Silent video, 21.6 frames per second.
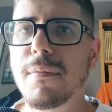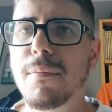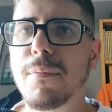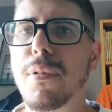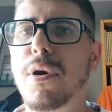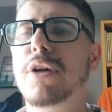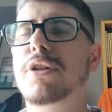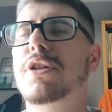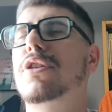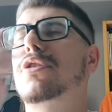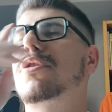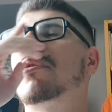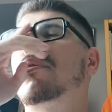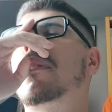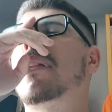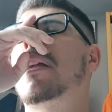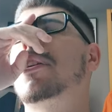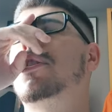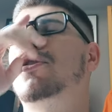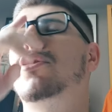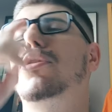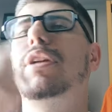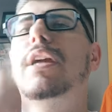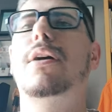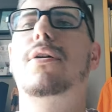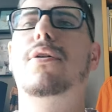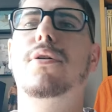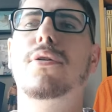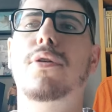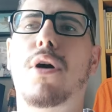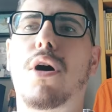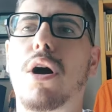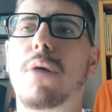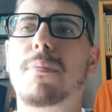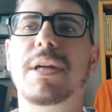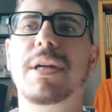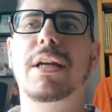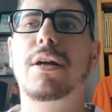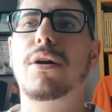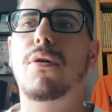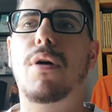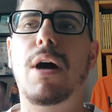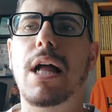Poi ci sono ragioni
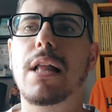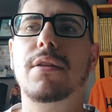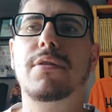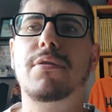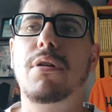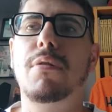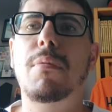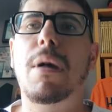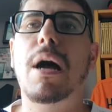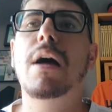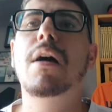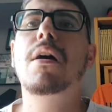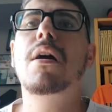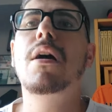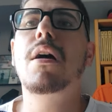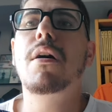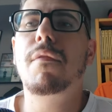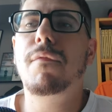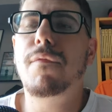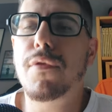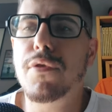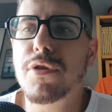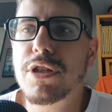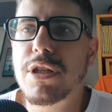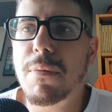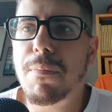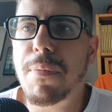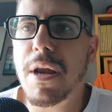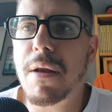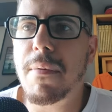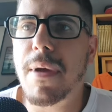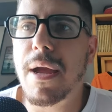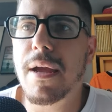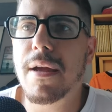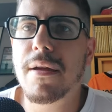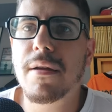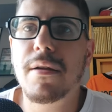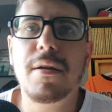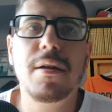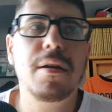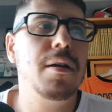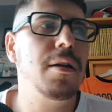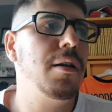economiche o altro, ma fosse per me,
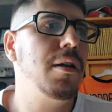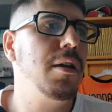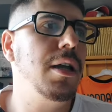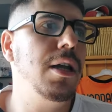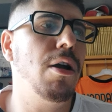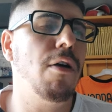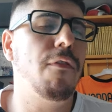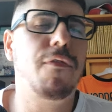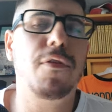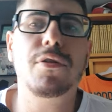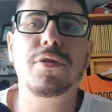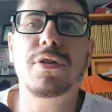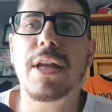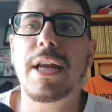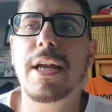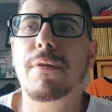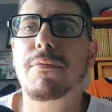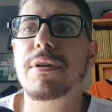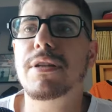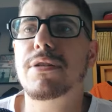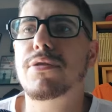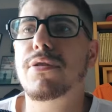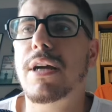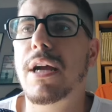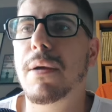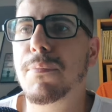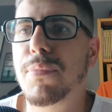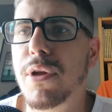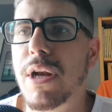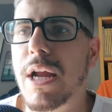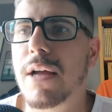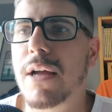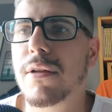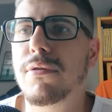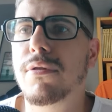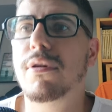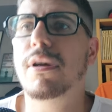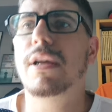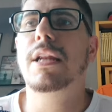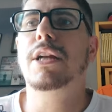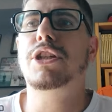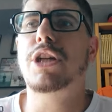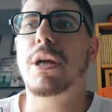io affronterei questo
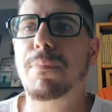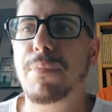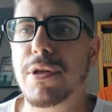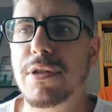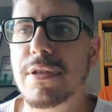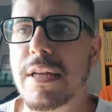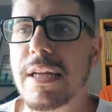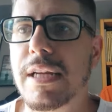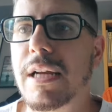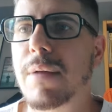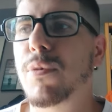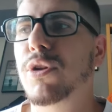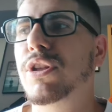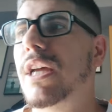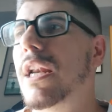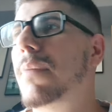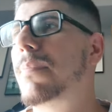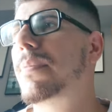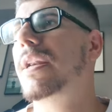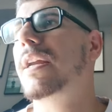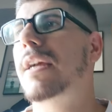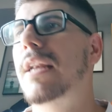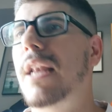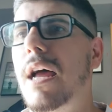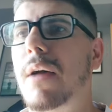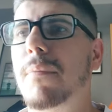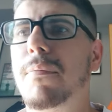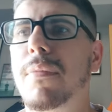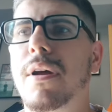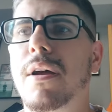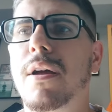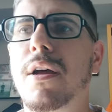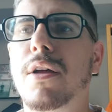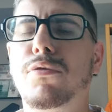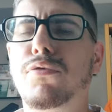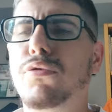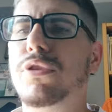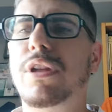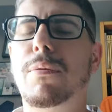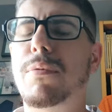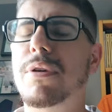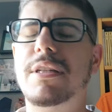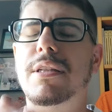campionato, la Champions League, il Mondiale per Club,
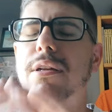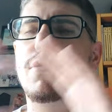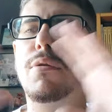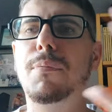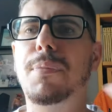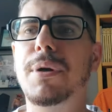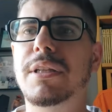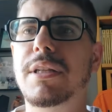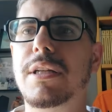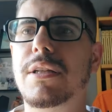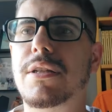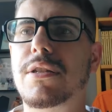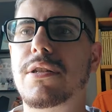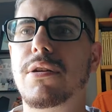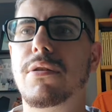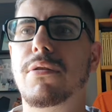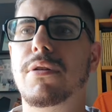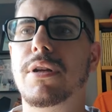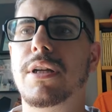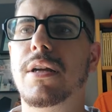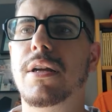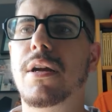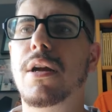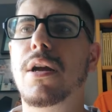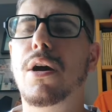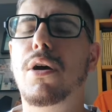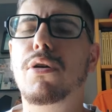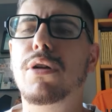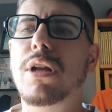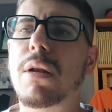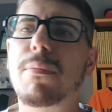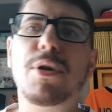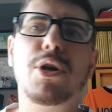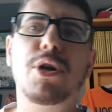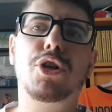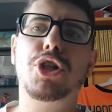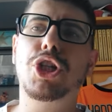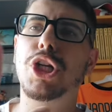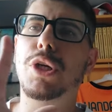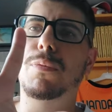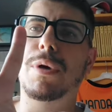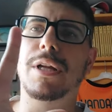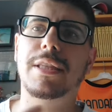tutte queste competizioni, con almeno
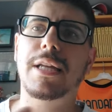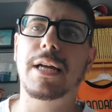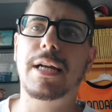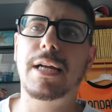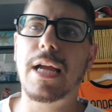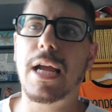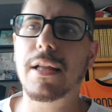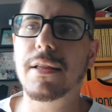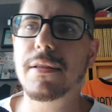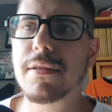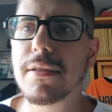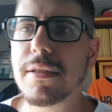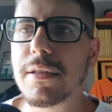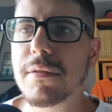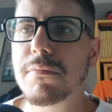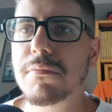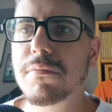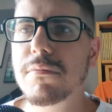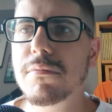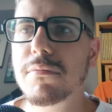5 attaccanti.